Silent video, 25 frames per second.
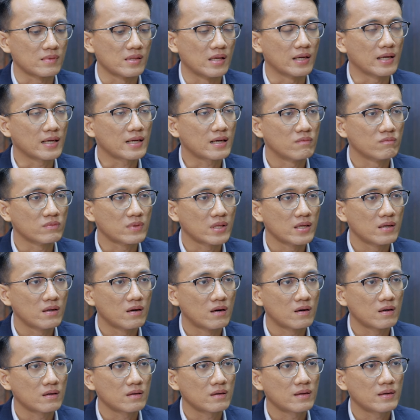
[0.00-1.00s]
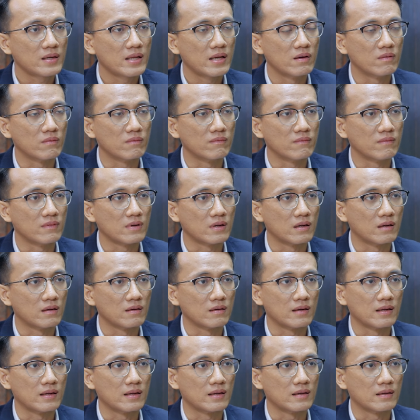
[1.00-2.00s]
những cái công ty đó nó đều à,
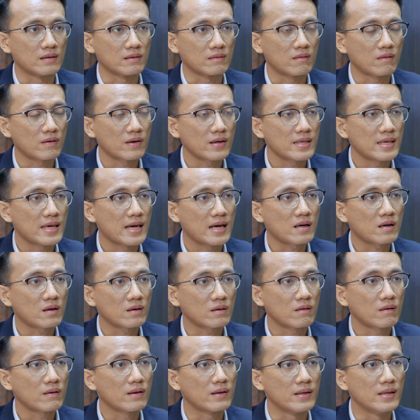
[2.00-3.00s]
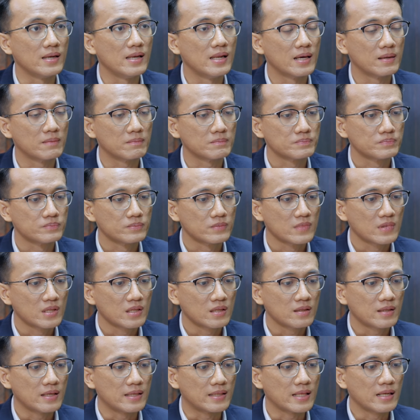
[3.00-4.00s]
là cái giá của nó là đi lên
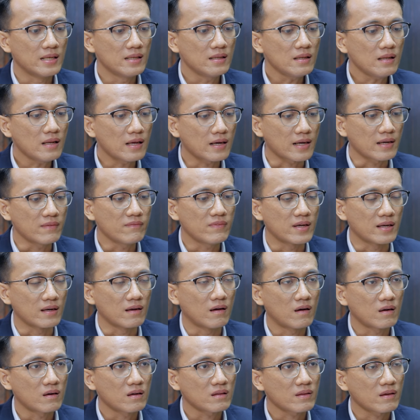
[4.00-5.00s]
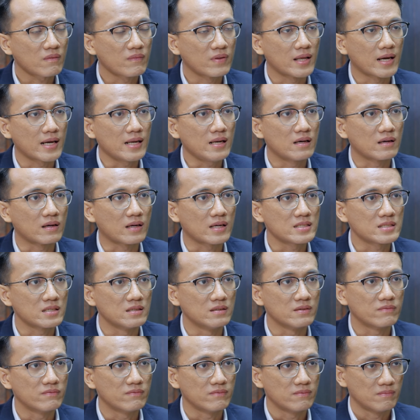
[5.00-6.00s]
thì chính là cái việc đó nó cho mình thấy là cái
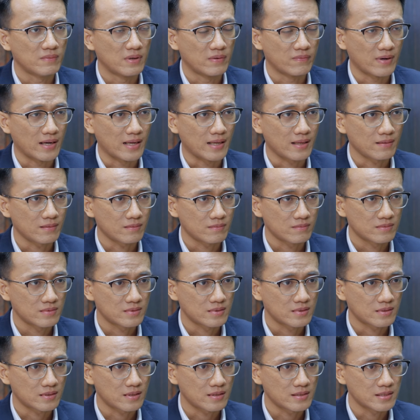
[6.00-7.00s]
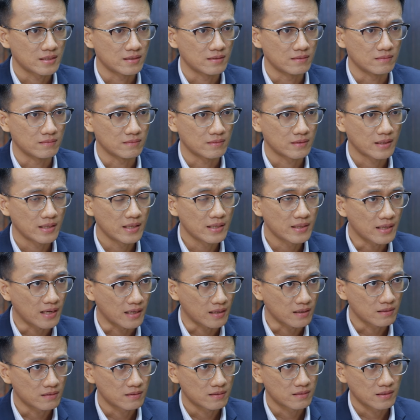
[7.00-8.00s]
sự mình phải cái sự kiên
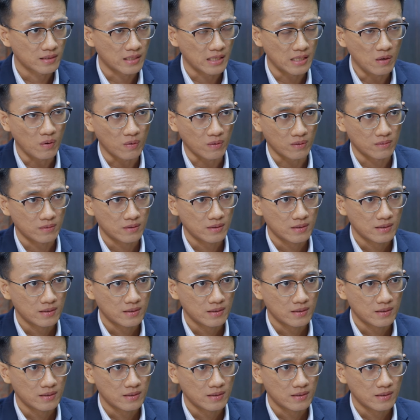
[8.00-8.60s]
nhẫn kỷ lục